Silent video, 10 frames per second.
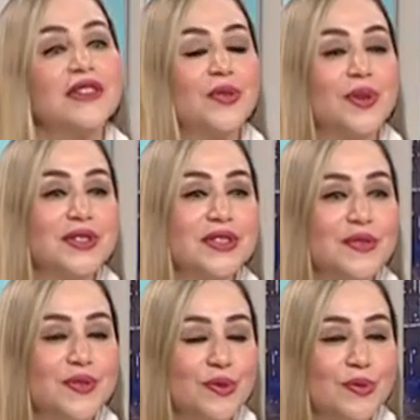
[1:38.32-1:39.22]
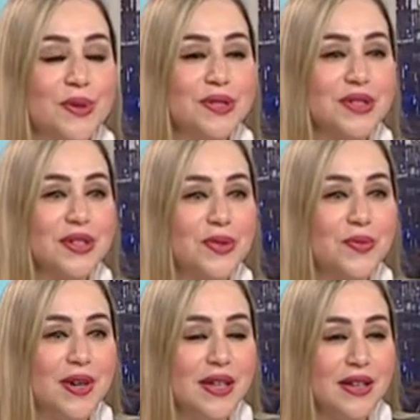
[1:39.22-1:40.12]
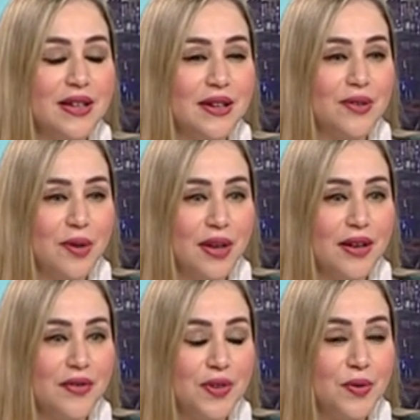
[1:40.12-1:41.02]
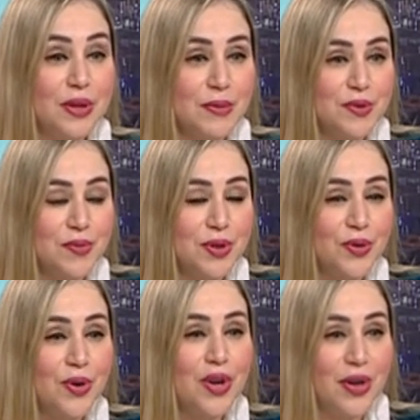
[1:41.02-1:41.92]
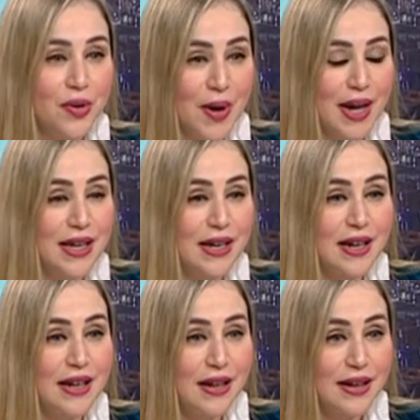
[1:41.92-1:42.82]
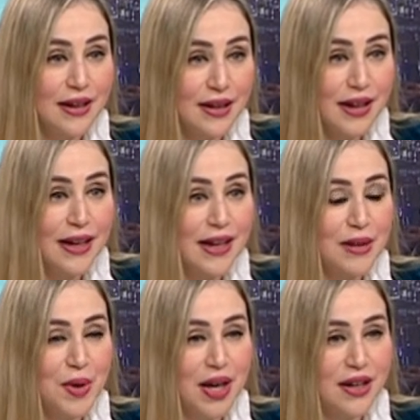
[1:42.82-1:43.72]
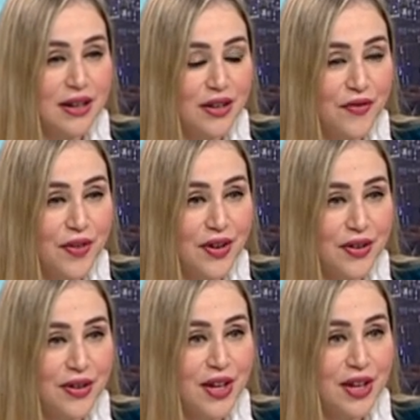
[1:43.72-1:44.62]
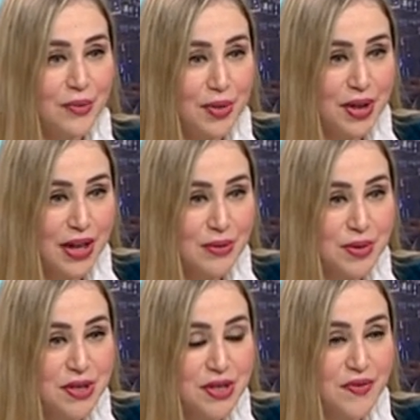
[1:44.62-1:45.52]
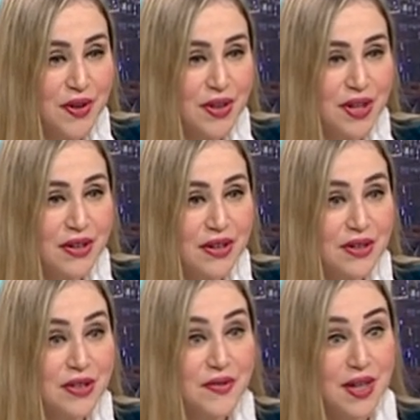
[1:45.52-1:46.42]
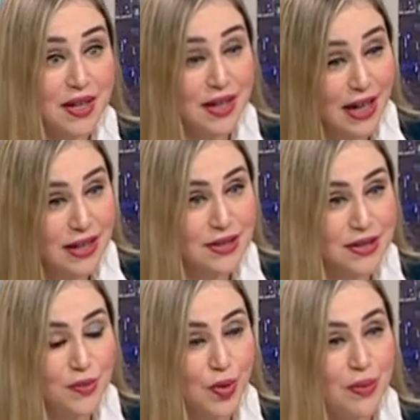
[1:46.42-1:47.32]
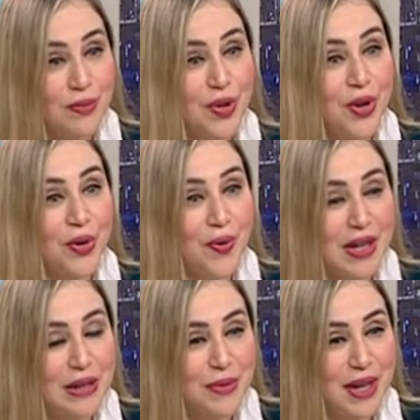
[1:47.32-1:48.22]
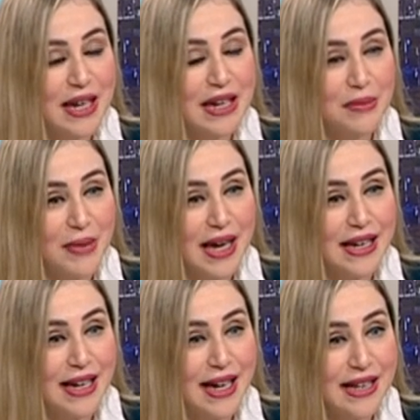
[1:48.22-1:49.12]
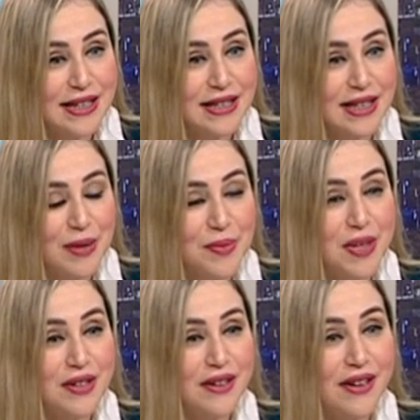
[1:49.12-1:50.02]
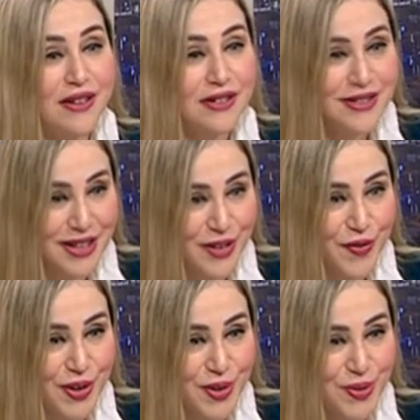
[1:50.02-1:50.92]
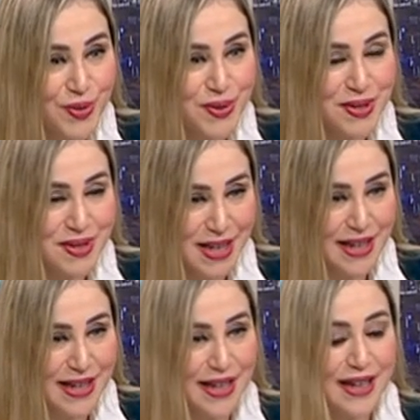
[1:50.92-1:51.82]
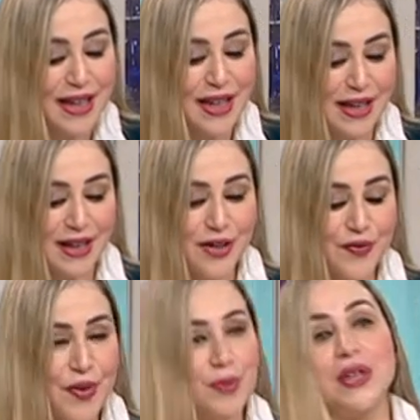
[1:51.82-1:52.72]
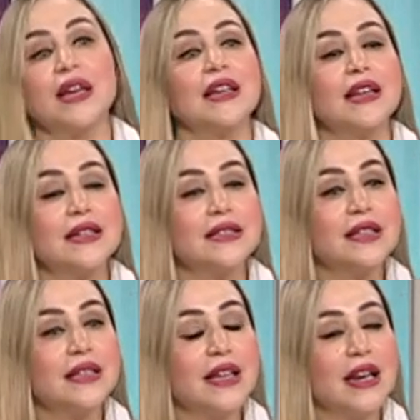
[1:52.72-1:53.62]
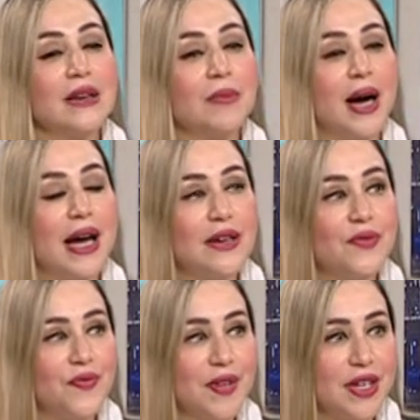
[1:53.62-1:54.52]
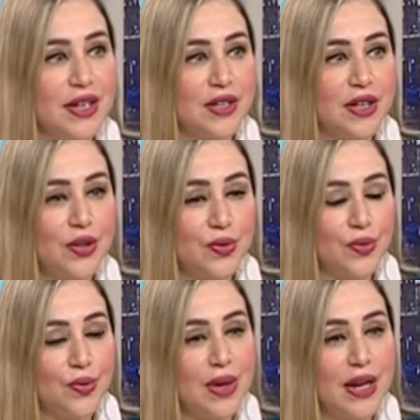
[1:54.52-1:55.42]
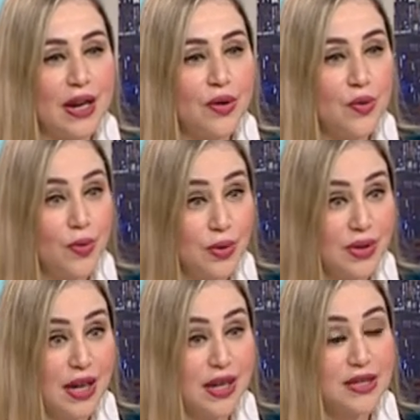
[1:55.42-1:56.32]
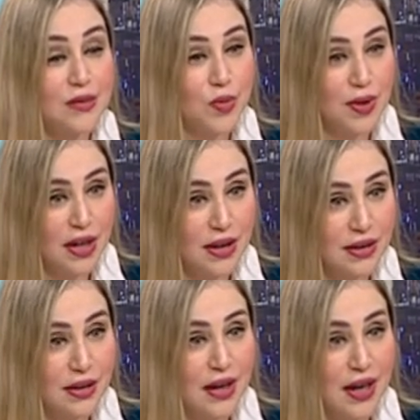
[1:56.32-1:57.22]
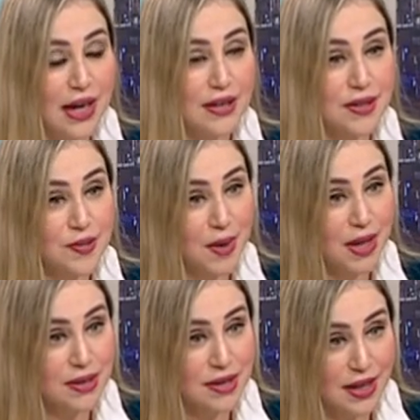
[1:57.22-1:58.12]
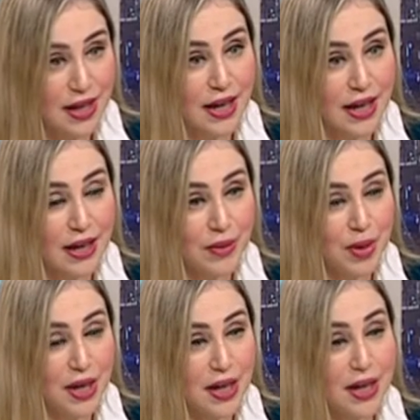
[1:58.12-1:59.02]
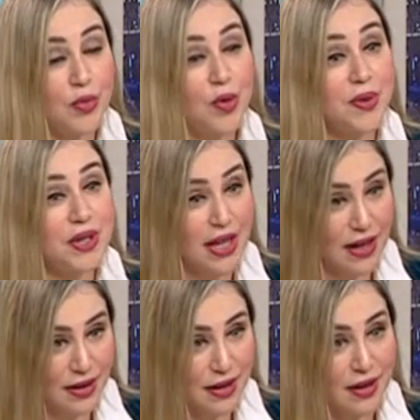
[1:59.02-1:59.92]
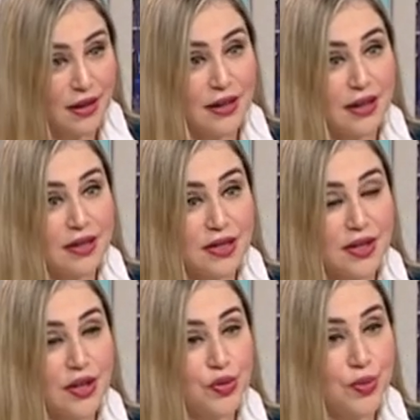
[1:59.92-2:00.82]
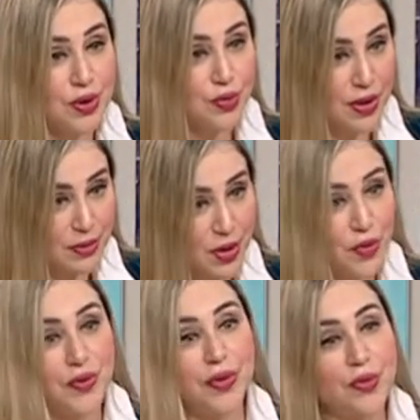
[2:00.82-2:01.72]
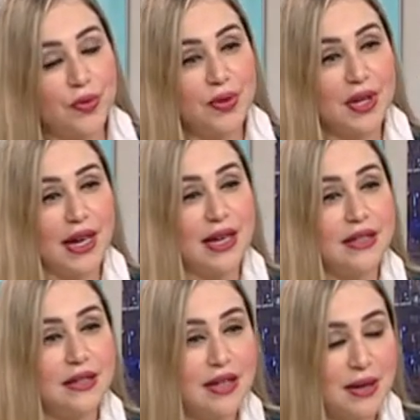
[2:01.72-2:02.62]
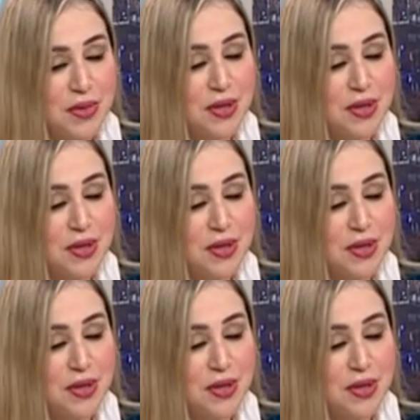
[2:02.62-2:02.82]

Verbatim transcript: نورت التلفزيون المصري وفي هنا ماسبيرو وحقيقي انا لنا جميعا ان نفخر بان احنا بنستضيف حضرتك النهارده في هذا الحدث المهم واحنا بنتكلم عن اعاده تعمير ارض الفيروز سيناء آه، في البدايه كده عايزين نتكلم عن فكره ان كل الجهود التي بذلت حتى اصبحت سيناء خاليه من الارهاب وبالتالي استطعتم ان انتم تبداوا في جهود اعاده تعمير